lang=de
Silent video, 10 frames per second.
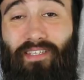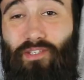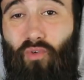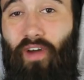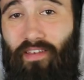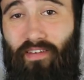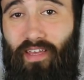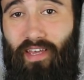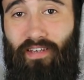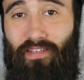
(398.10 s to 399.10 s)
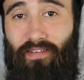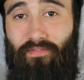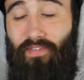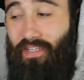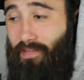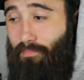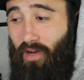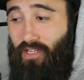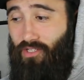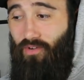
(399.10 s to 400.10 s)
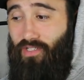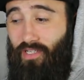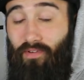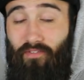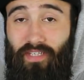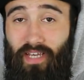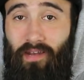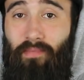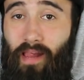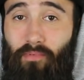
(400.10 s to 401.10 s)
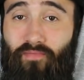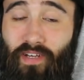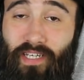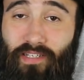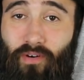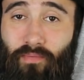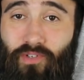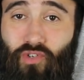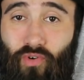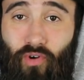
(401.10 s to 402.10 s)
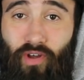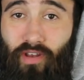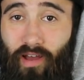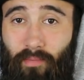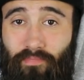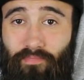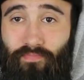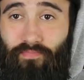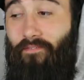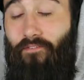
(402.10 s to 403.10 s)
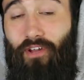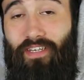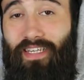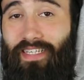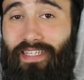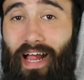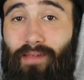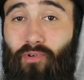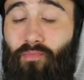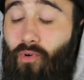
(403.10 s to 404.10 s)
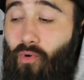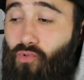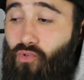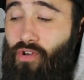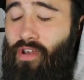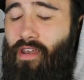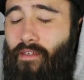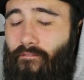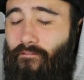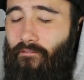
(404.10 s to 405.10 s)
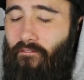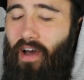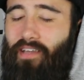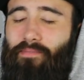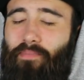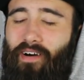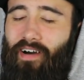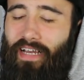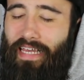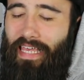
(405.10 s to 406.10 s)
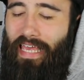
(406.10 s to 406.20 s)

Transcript: das so weitergeht, wie die paar Songs, die wir von seinem Album, was jetzt kommt, schon gehört haben, dann wird dieses Album unfassbar